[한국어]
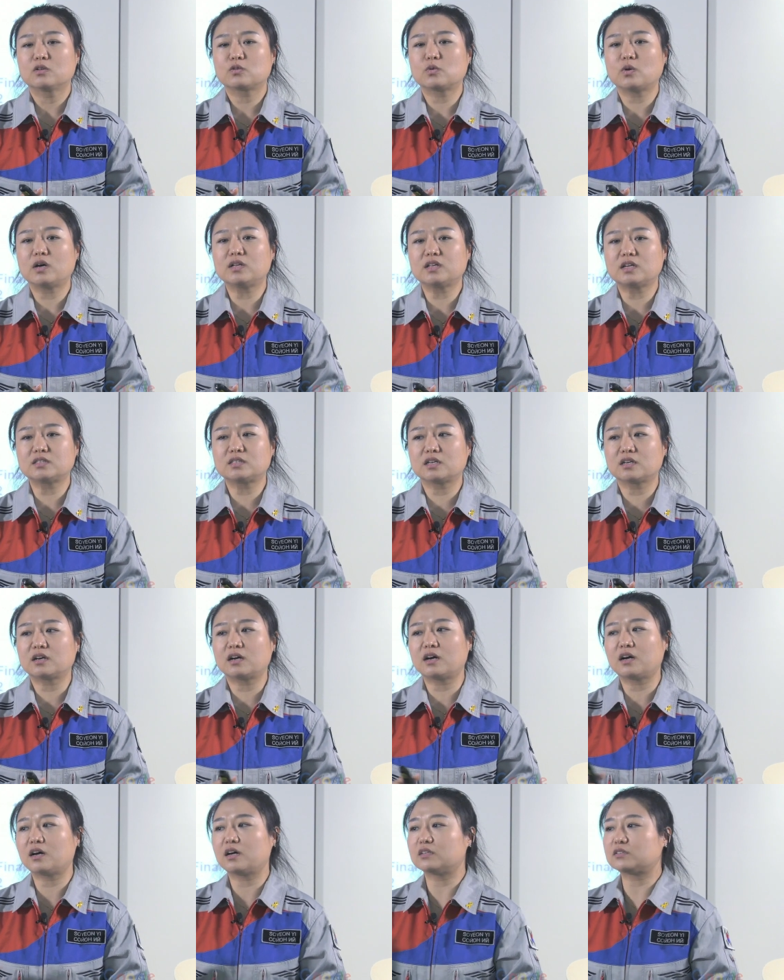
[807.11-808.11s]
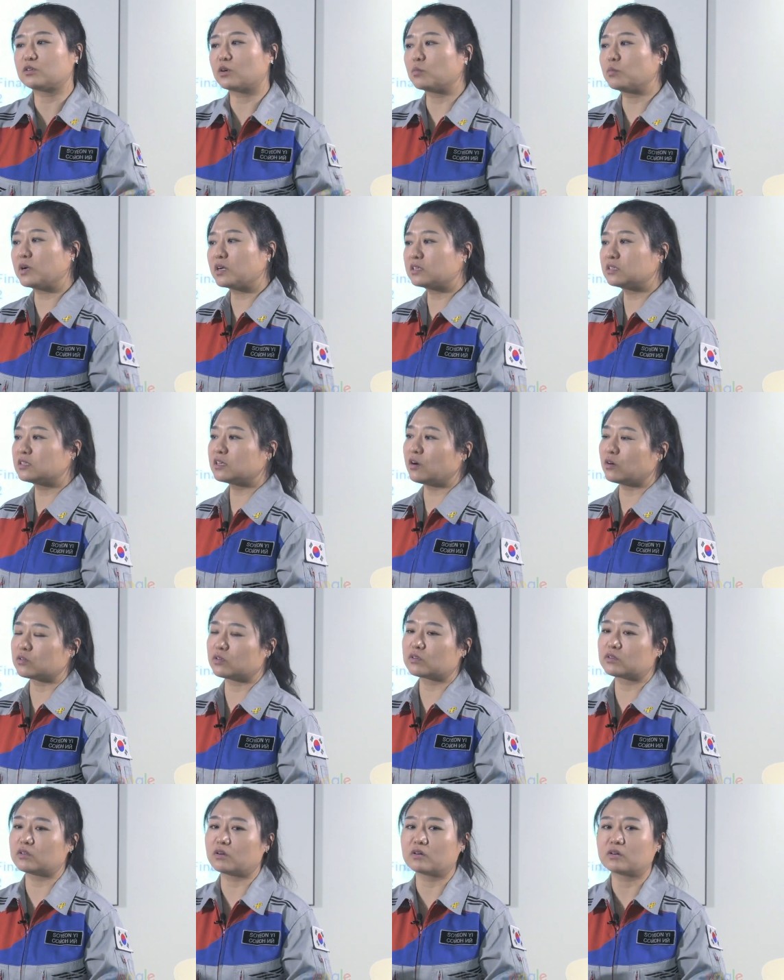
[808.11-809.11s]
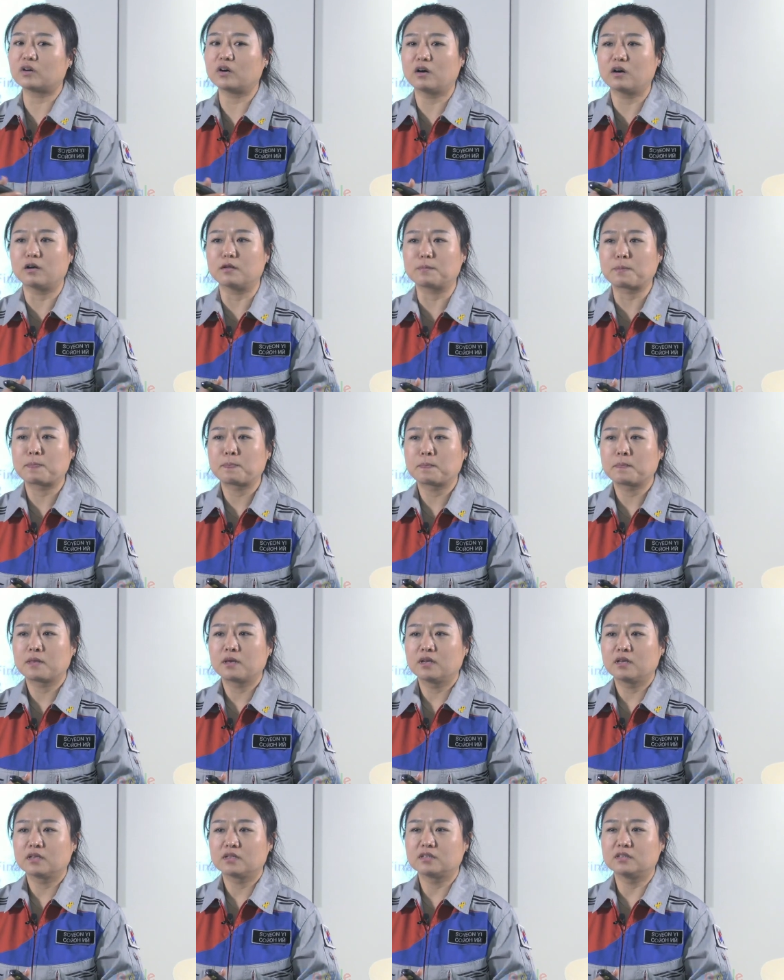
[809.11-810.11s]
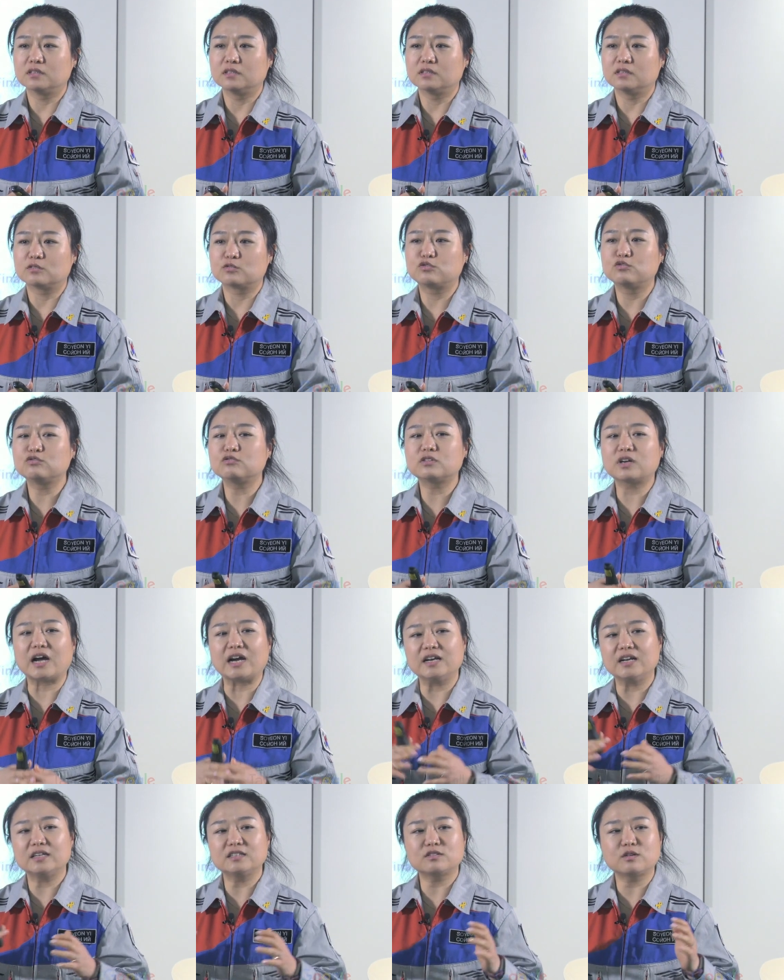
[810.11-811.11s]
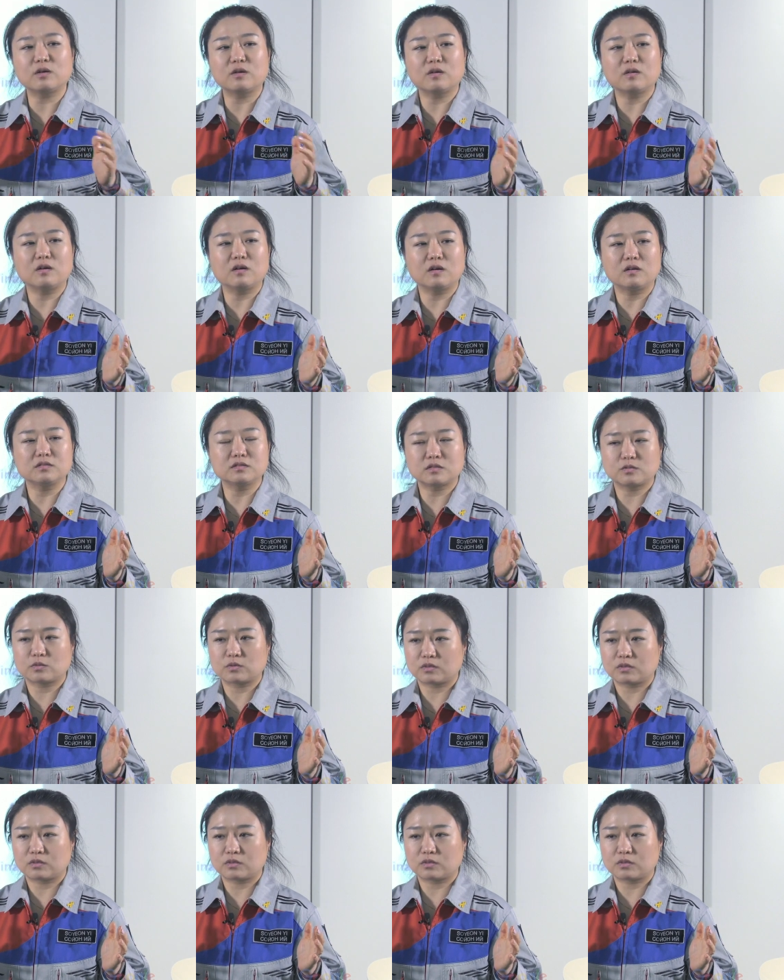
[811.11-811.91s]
또 하나 제가 정말 크게 얻었던 건 그 구글 안에서